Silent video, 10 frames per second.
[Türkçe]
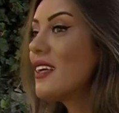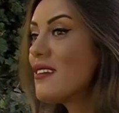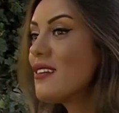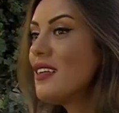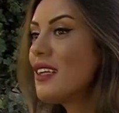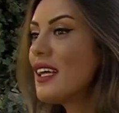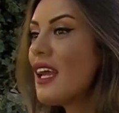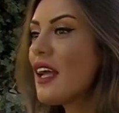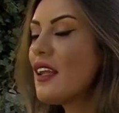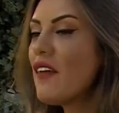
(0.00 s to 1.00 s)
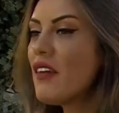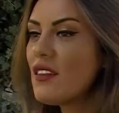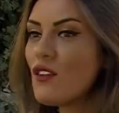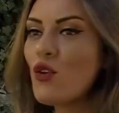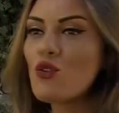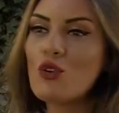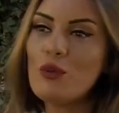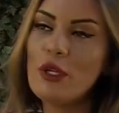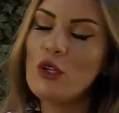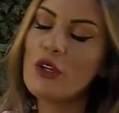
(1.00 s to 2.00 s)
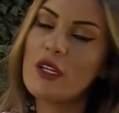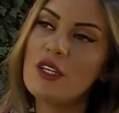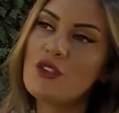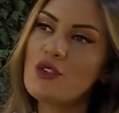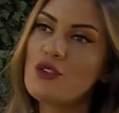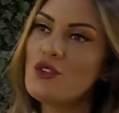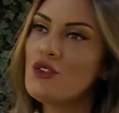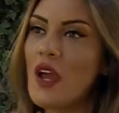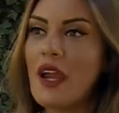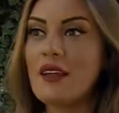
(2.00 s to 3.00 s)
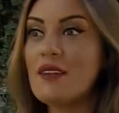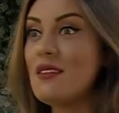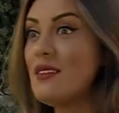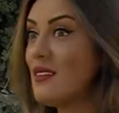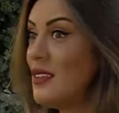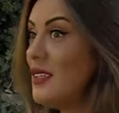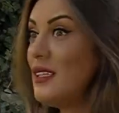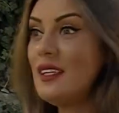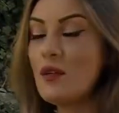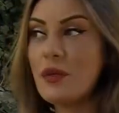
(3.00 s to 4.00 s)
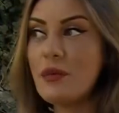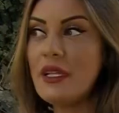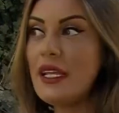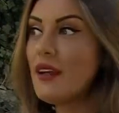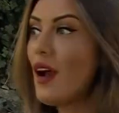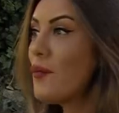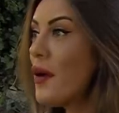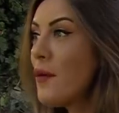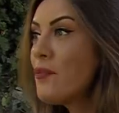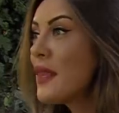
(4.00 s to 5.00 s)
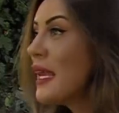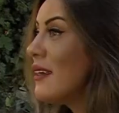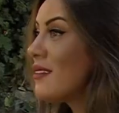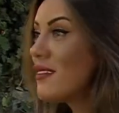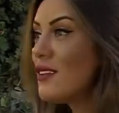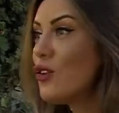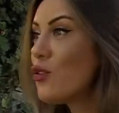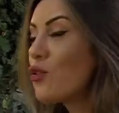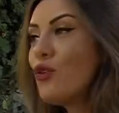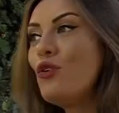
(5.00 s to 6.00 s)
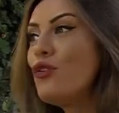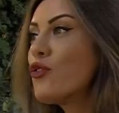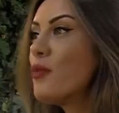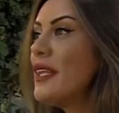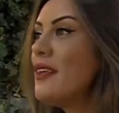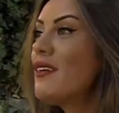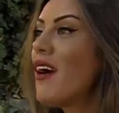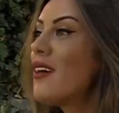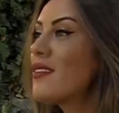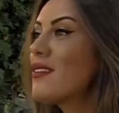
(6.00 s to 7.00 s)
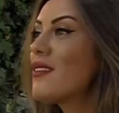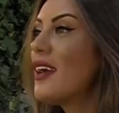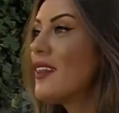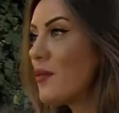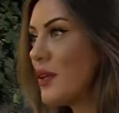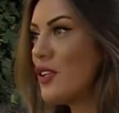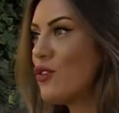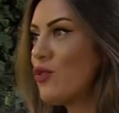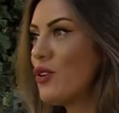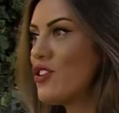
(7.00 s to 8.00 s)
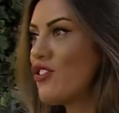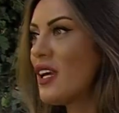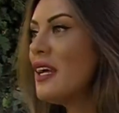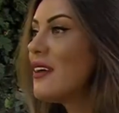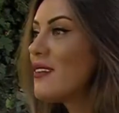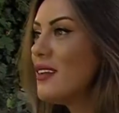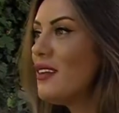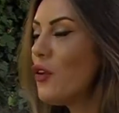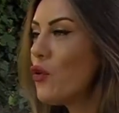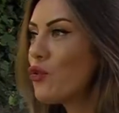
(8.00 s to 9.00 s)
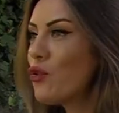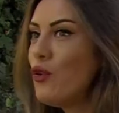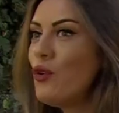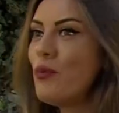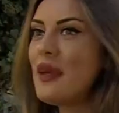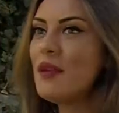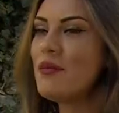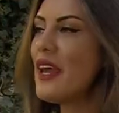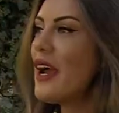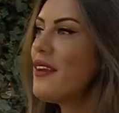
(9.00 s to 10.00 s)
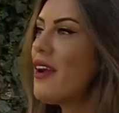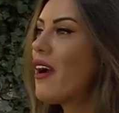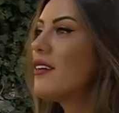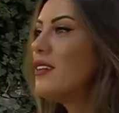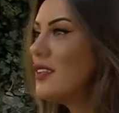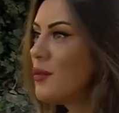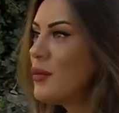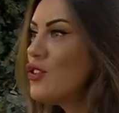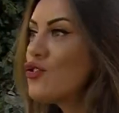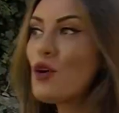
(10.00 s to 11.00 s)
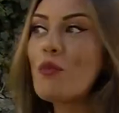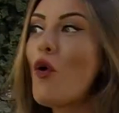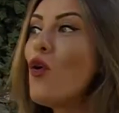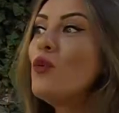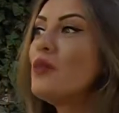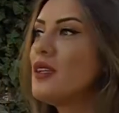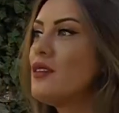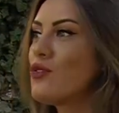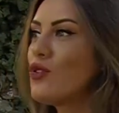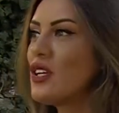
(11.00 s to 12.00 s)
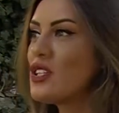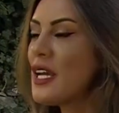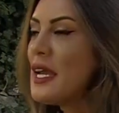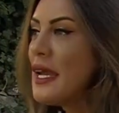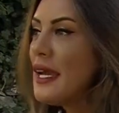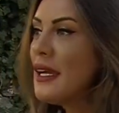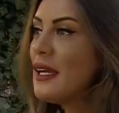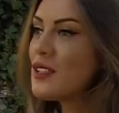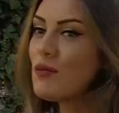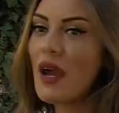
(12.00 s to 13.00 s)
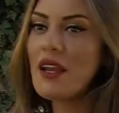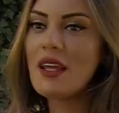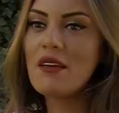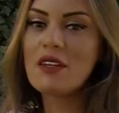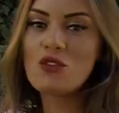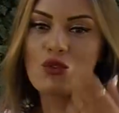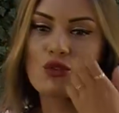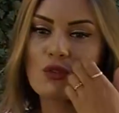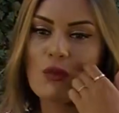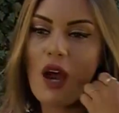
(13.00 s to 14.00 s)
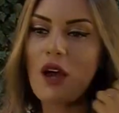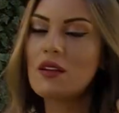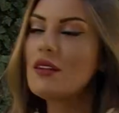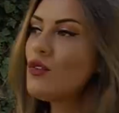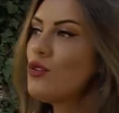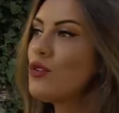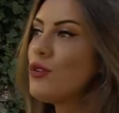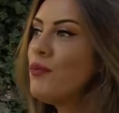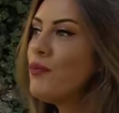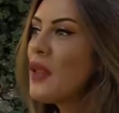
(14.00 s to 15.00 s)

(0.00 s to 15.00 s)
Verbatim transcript: Kesinlikle yani evet özgür bir ülkede yaşıyoruz. Herkes istediğini yapabilir ama sizin özgürlüğünüz beni rahatsız etmediği sürece, senin özgürlüğün benim değer yargılarımın çöp olmadığı sürece. Şimdi ben evde çocuğuma anlatıyorum.